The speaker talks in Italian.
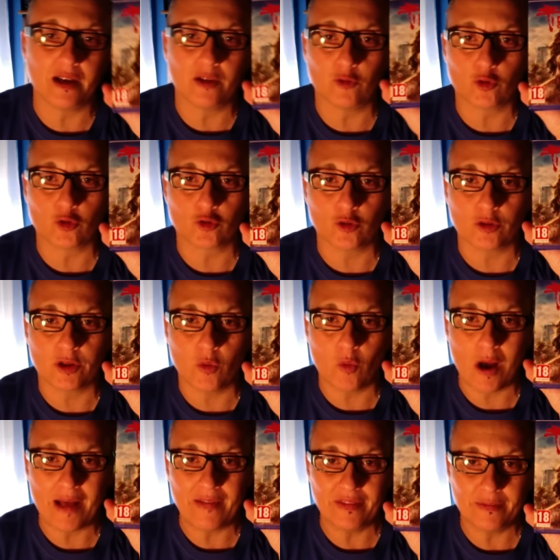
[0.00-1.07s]
hanno rotto il day
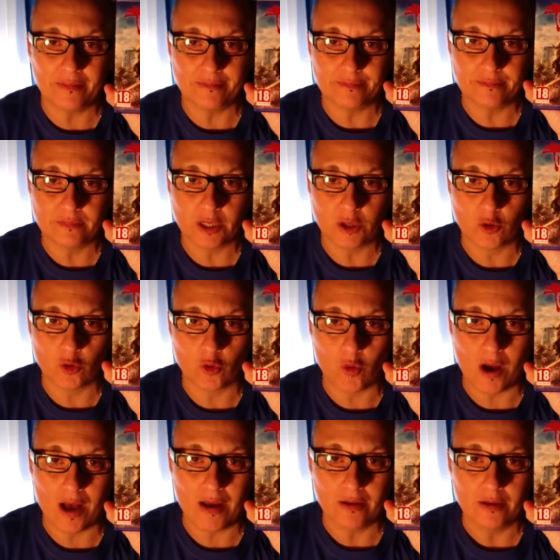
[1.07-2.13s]
one, eccolo
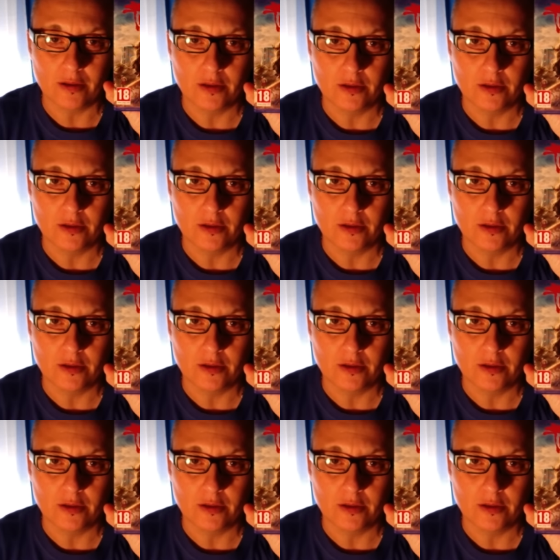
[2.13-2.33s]
qua.